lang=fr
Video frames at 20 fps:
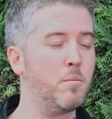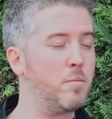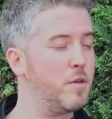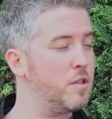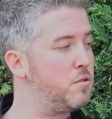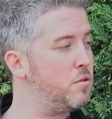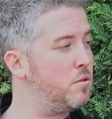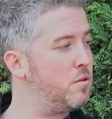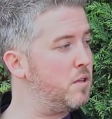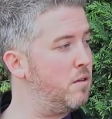
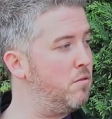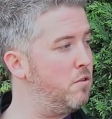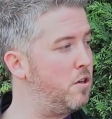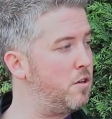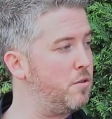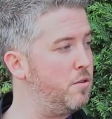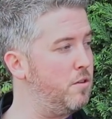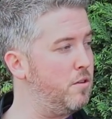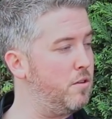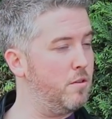impression
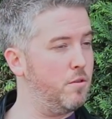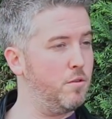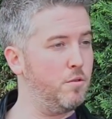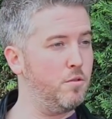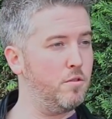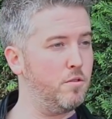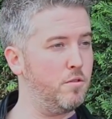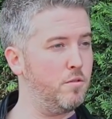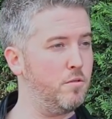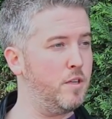d'avoir
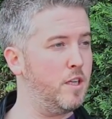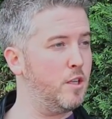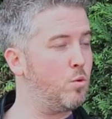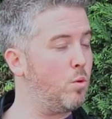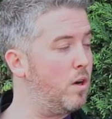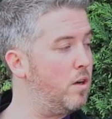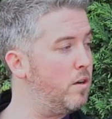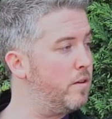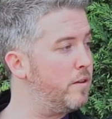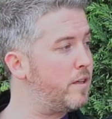une,
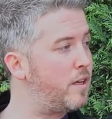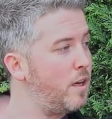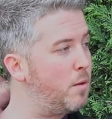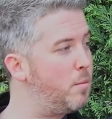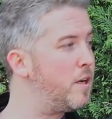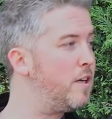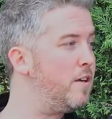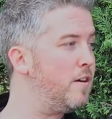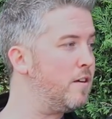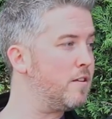étoile très
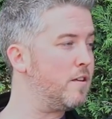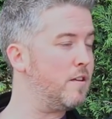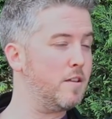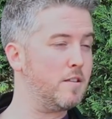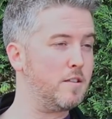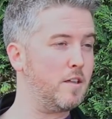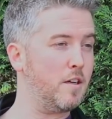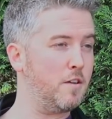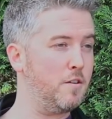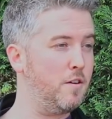brillante en
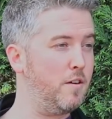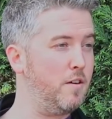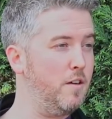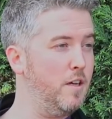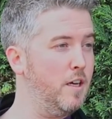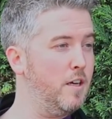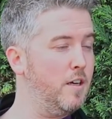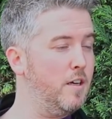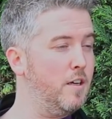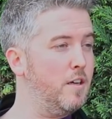extérieur
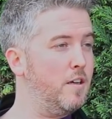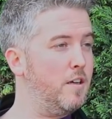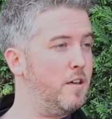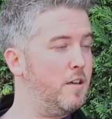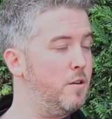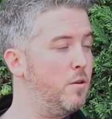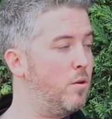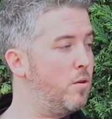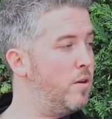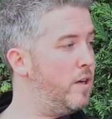et dont